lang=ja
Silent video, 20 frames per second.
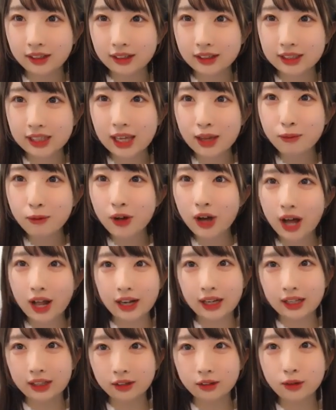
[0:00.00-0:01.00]
スケも
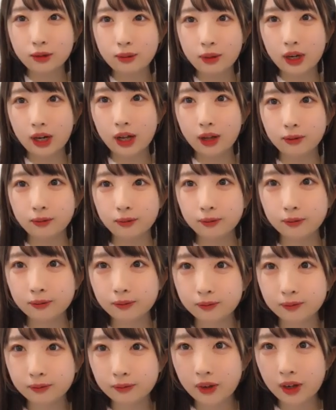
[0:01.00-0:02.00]
ありがとうバラ
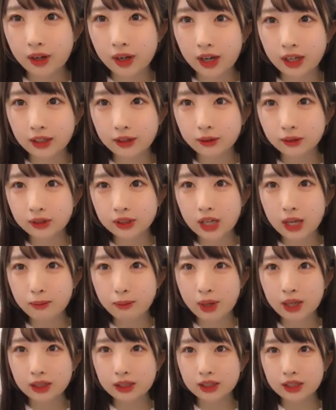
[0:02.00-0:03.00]
おはようござい
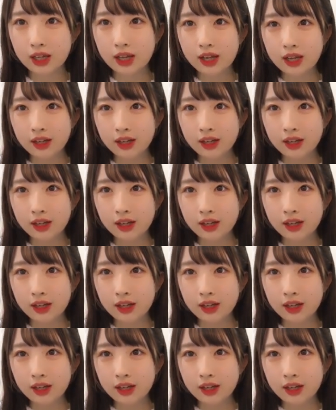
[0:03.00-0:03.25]
ます